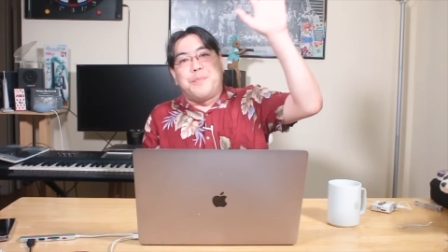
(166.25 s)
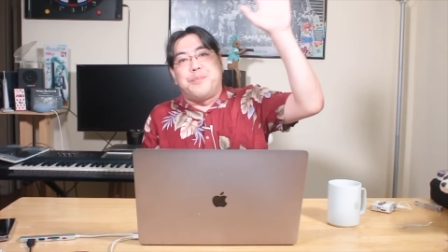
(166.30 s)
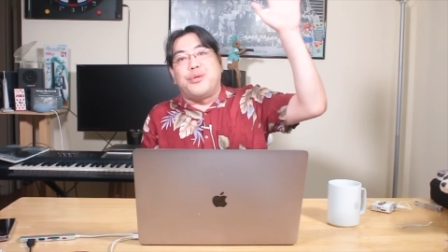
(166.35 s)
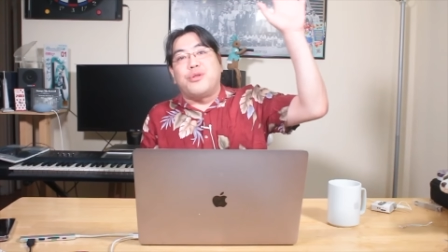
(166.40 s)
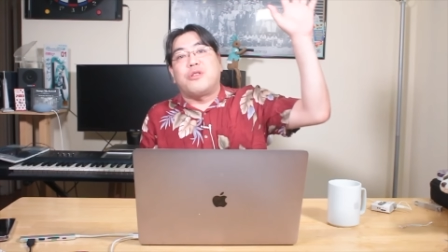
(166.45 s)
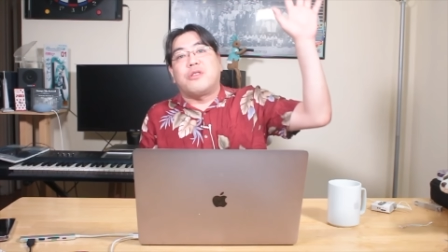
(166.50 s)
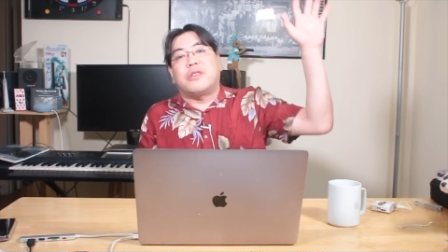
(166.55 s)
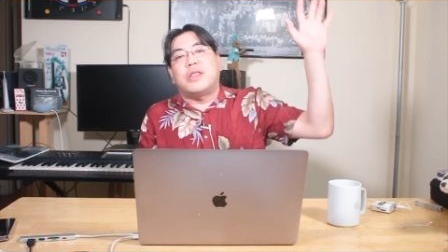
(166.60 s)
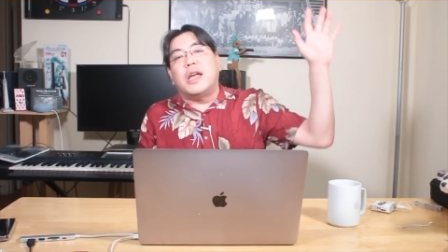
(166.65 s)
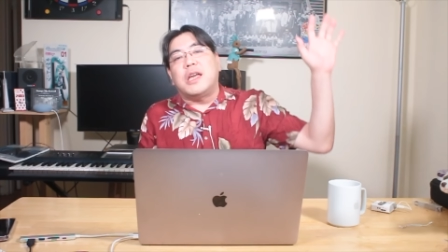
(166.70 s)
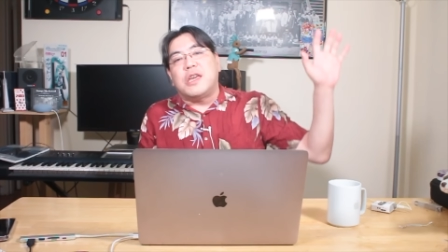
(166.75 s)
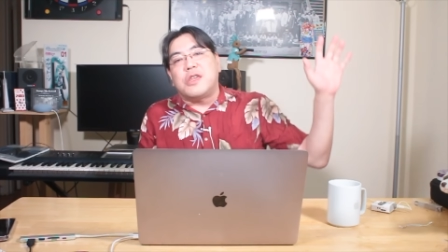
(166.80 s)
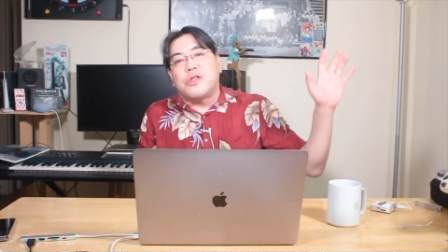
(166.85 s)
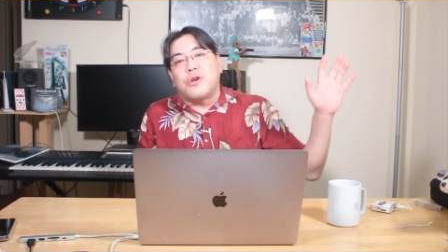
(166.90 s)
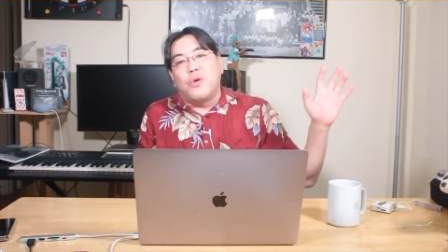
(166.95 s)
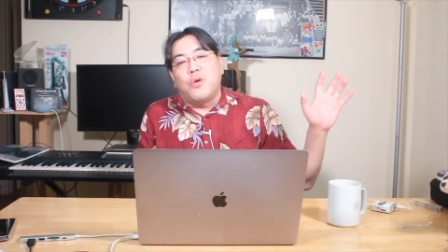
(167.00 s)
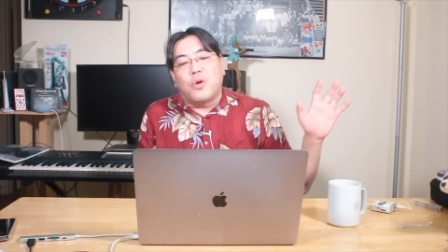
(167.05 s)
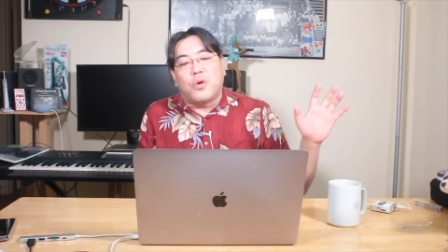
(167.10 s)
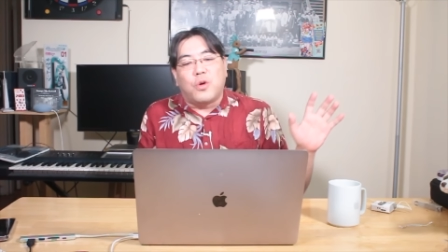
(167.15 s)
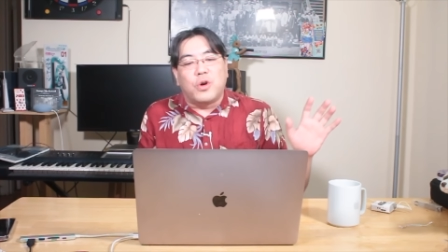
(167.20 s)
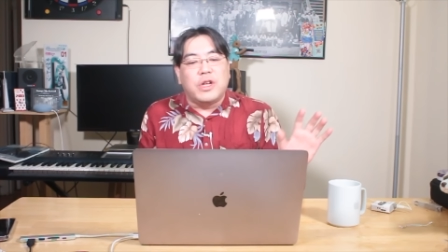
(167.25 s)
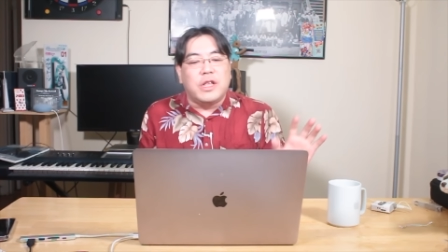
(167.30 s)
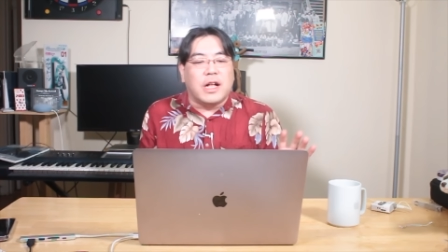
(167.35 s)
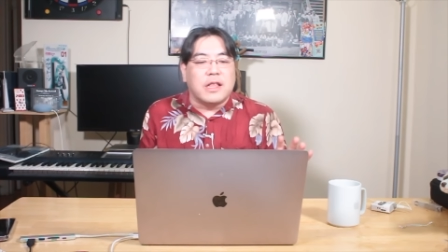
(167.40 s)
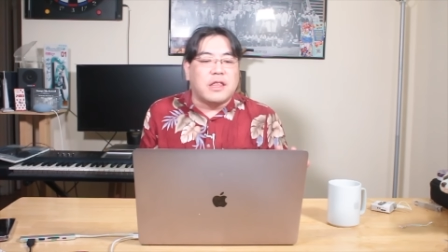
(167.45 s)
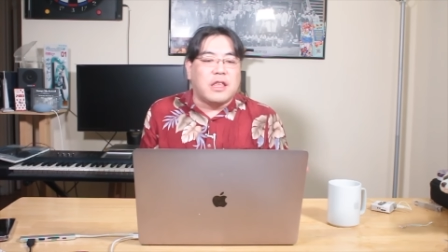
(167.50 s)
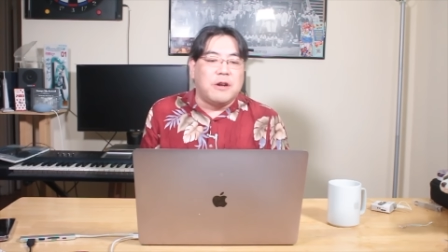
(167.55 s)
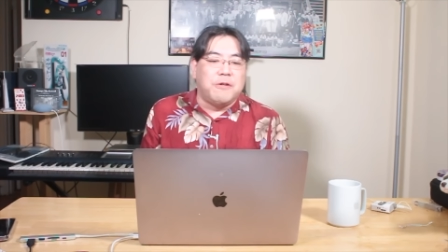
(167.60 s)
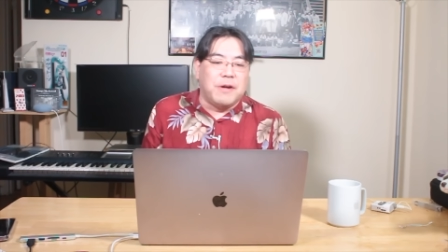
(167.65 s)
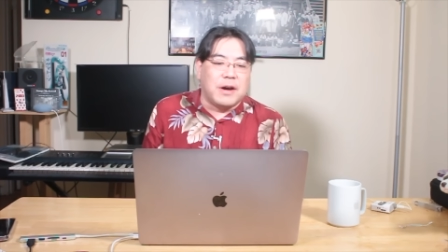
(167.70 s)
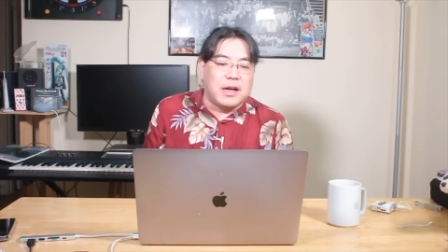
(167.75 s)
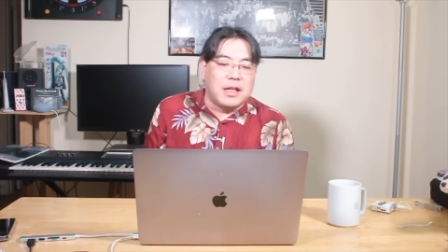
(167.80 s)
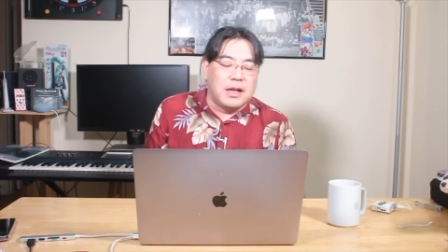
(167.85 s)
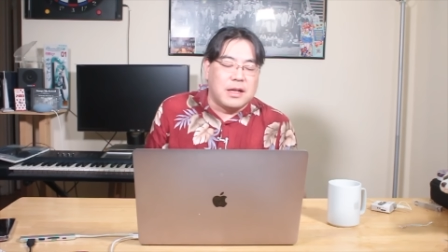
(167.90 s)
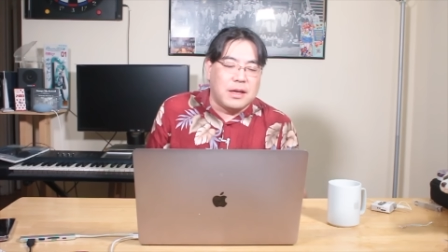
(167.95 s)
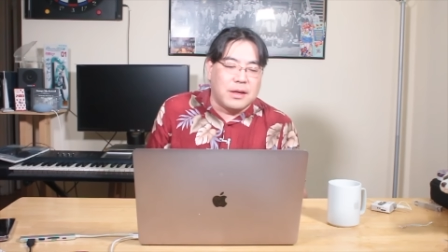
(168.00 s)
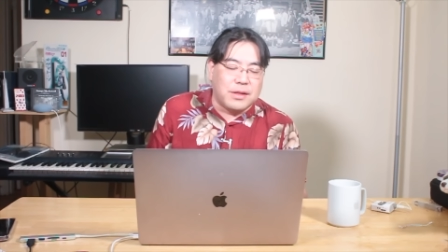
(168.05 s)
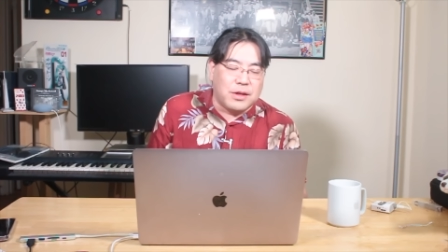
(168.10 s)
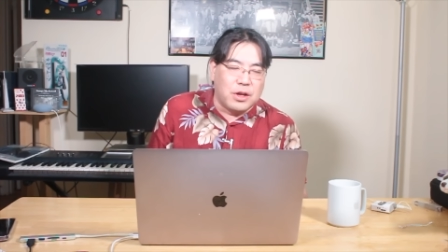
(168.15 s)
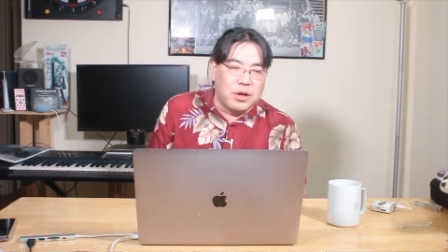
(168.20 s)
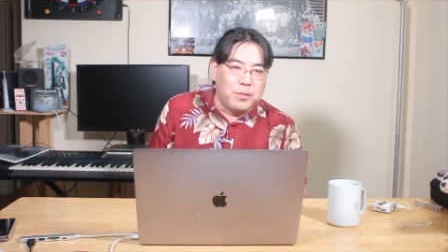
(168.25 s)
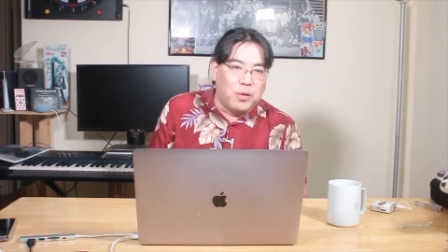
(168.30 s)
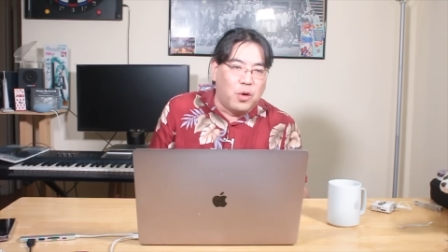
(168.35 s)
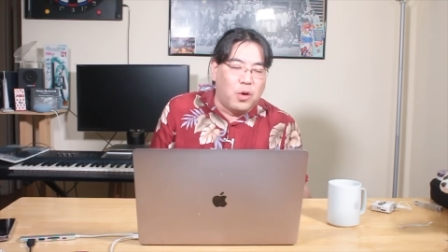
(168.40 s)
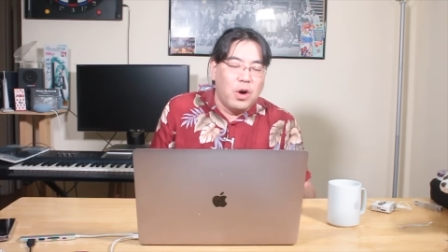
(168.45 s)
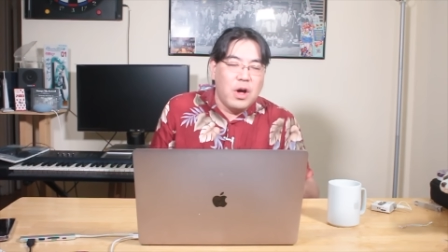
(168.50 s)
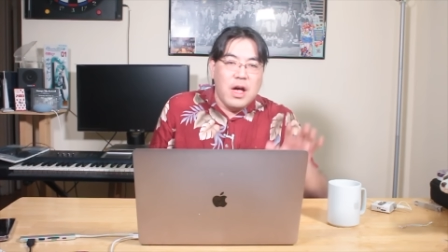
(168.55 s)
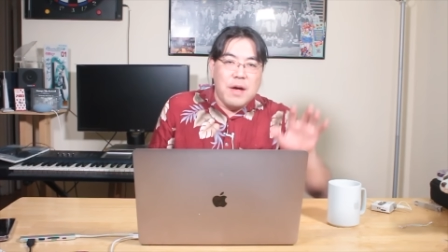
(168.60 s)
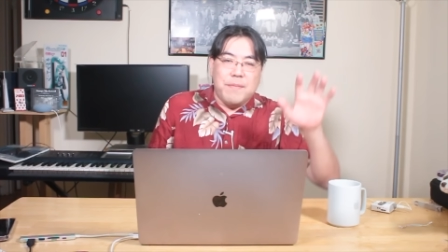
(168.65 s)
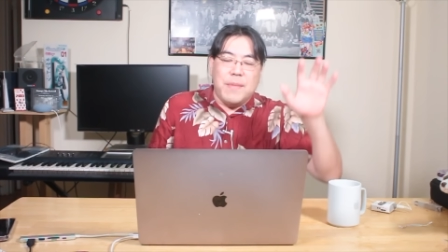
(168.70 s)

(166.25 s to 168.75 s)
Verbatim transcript: 物的証拠になってるわけなんですけども、